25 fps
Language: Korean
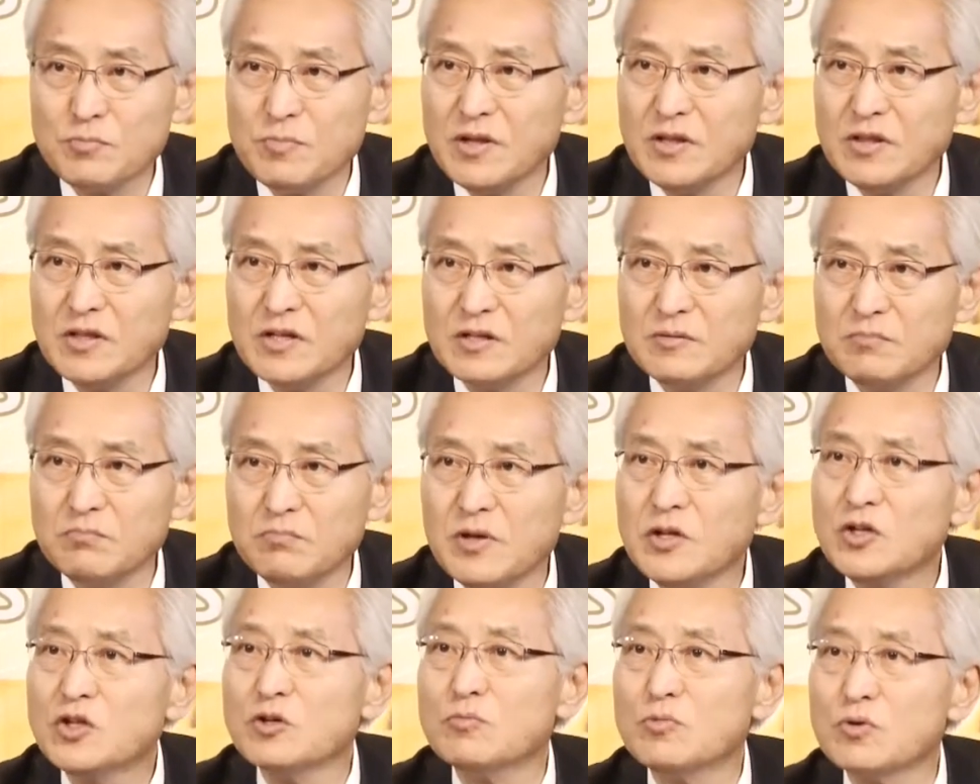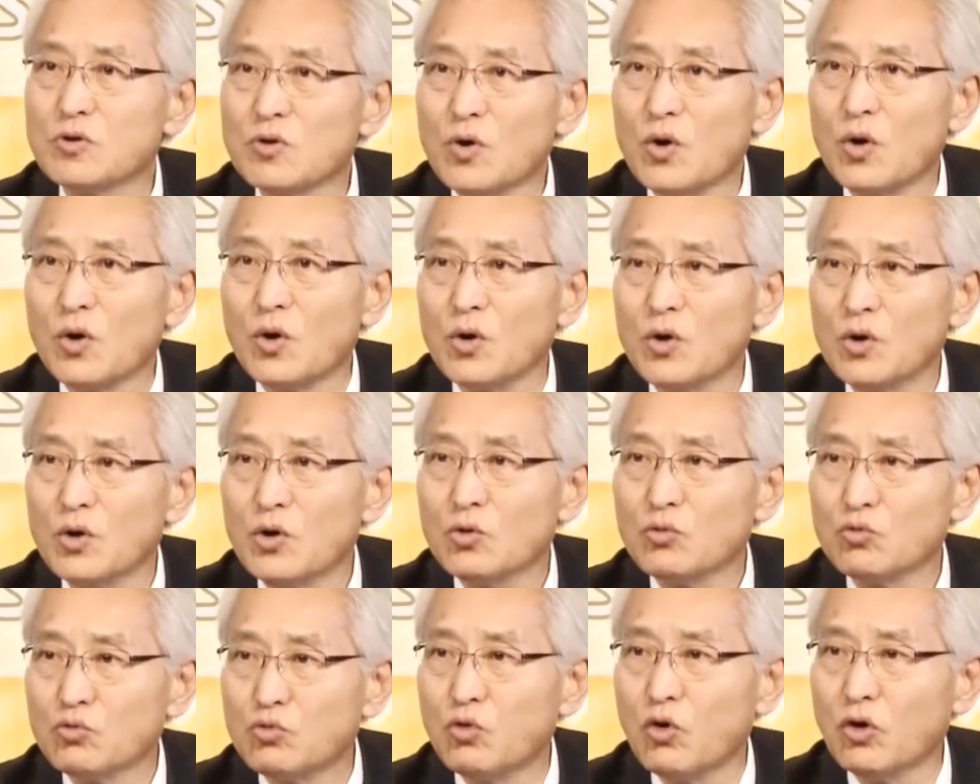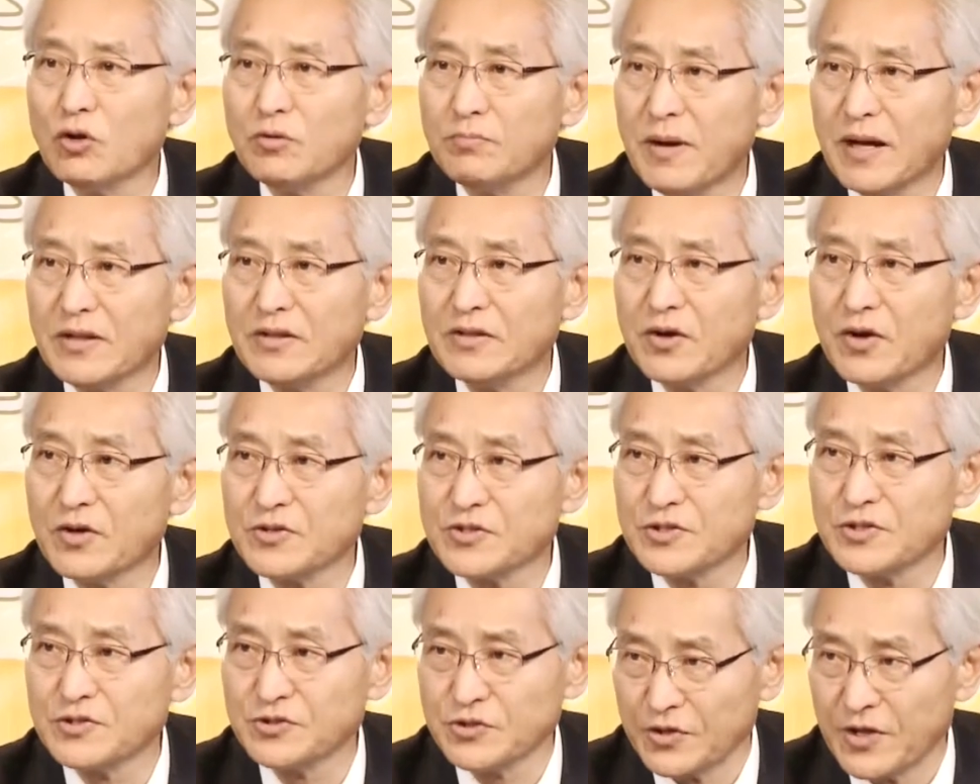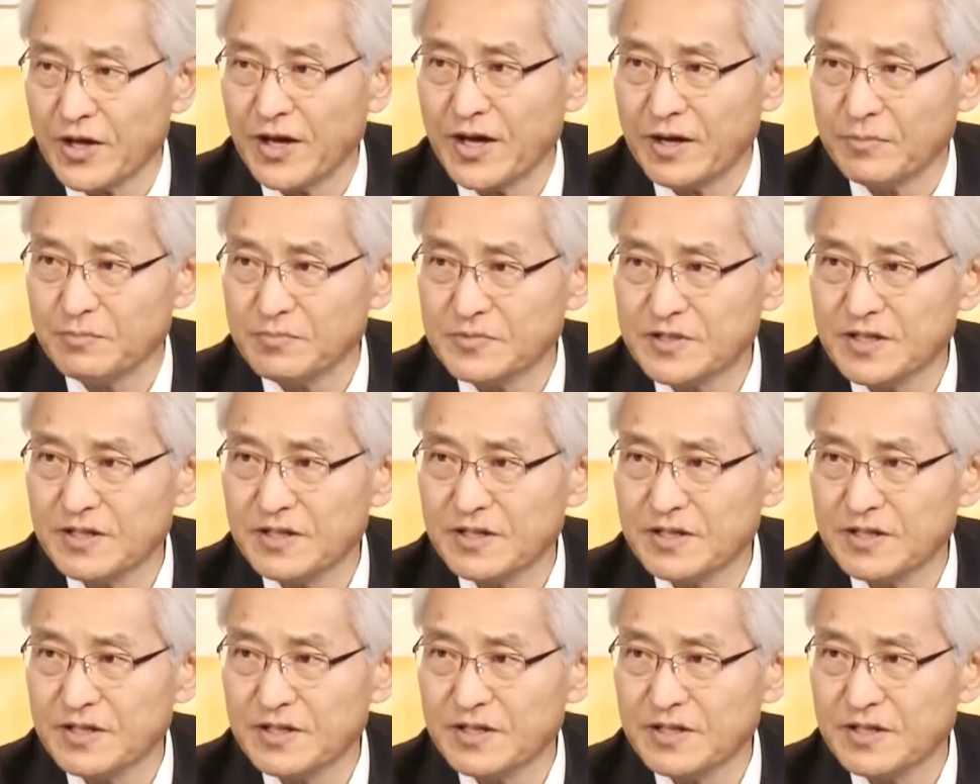믿는 믿음으로 구원받는 것을 전해야 합니다.